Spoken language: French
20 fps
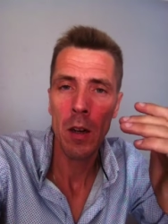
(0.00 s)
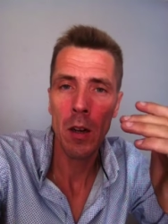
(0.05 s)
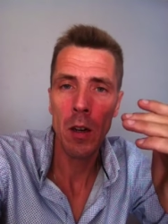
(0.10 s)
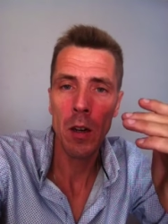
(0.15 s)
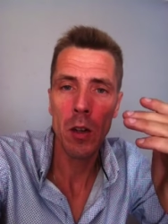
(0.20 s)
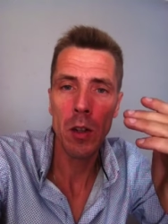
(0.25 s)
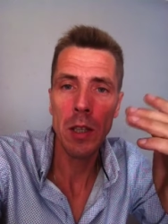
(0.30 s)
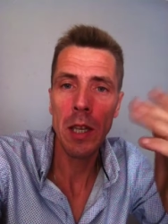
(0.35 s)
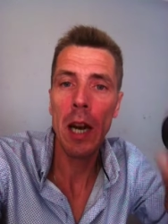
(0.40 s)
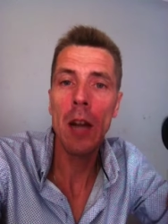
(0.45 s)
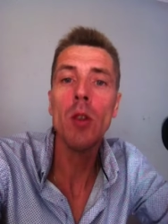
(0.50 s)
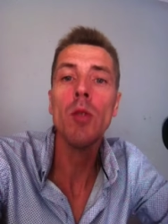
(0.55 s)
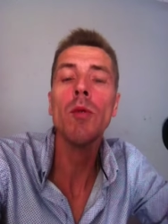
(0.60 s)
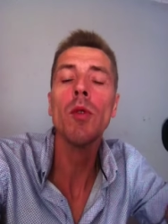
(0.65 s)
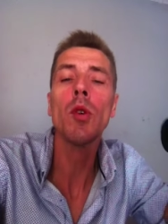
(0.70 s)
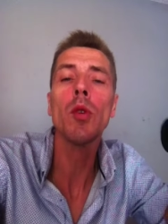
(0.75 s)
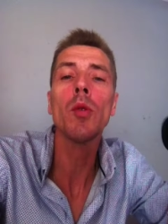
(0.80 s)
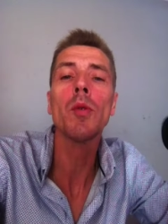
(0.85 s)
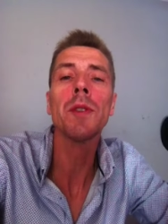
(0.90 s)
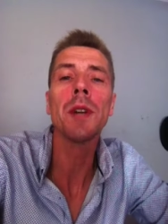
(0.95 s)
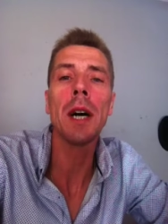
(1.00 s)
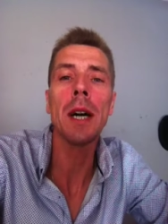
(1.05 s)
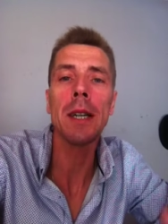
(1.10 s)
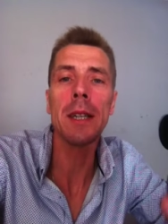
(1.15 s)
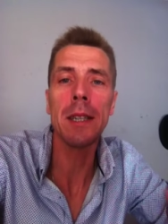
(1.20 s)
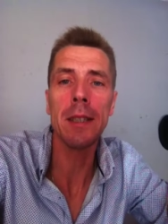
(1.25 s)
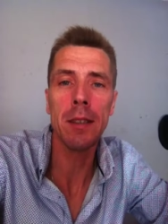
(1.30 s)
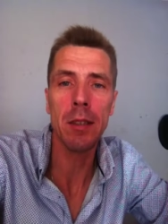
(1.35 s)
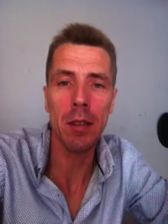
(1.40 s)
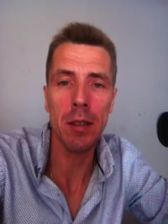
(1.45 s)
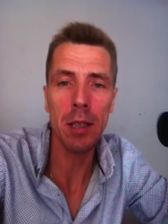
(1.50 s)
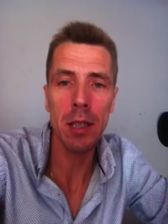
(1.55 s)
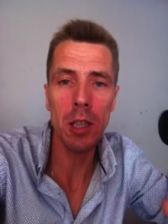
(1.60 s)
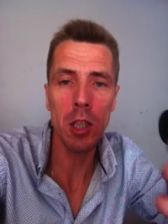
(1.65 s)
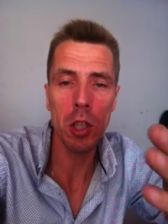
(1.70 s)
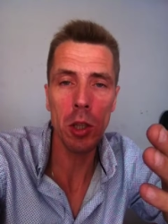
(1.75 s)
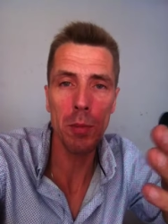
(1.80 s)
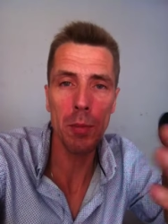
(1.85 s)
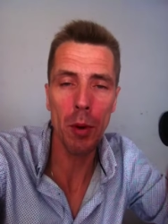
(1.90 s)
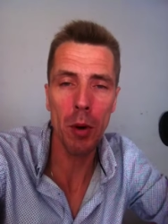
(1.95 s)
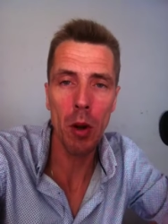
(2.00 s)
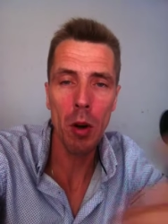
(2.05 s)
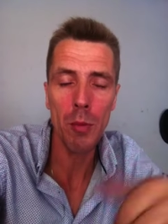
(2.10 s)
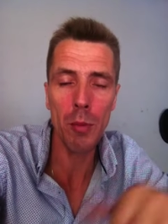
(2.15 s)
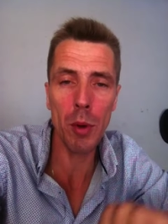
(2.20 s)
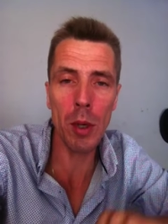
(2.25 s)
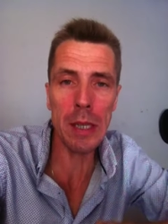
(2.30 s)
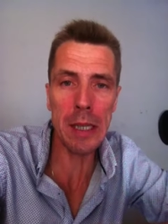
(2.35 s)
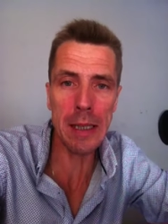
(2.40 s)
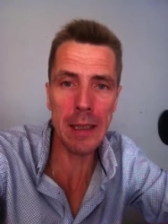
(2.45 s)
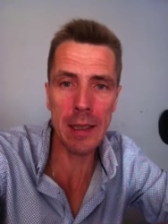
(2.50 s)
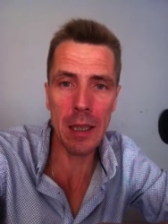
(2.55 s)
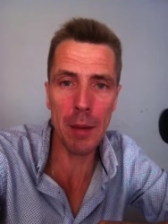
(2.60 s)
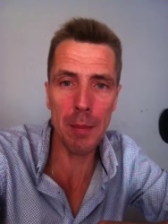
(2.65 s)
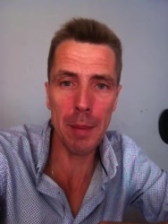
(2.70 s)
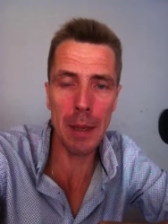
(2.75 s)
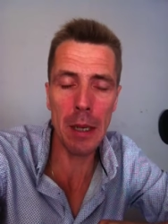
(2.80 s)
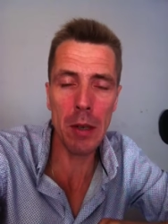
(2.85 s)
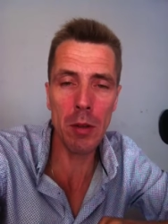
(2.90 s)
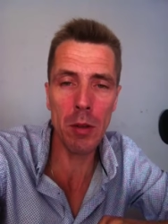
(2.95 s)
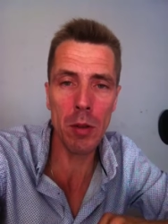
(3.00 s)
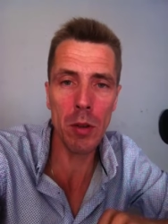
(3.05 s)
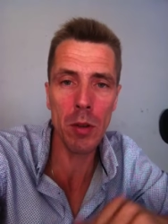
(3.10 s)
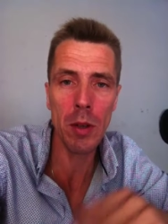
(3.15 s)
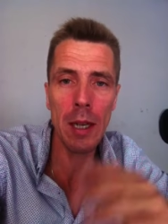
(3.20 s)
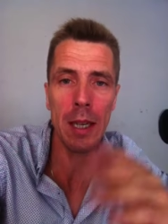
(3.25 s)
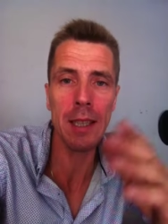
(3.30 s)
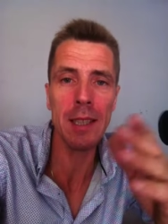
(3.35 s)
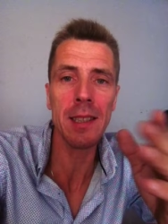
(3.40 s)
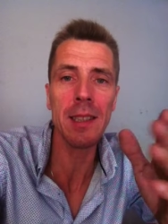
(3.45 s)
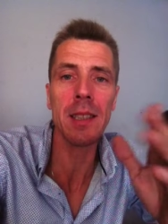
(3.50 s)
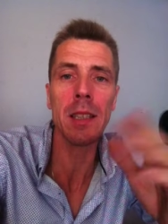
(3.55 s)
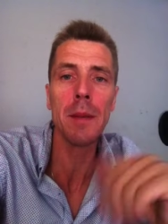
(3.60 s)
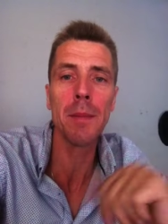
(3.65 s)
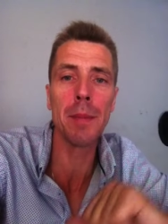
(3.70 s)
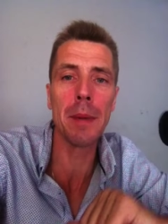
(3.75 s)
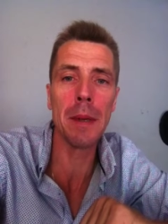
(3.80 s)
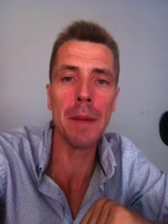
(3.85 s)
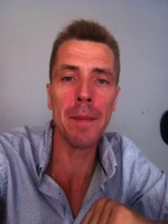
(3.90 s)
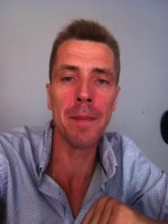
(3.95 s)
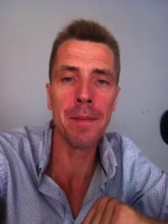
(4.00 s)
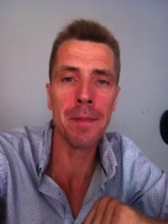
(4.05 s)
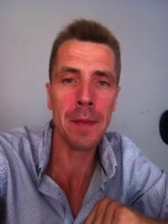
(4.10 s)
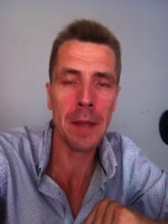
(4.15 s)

euh, il y a un nouveau contrat qui est sorti chez Pôle Emploi qui s'appelle SCP.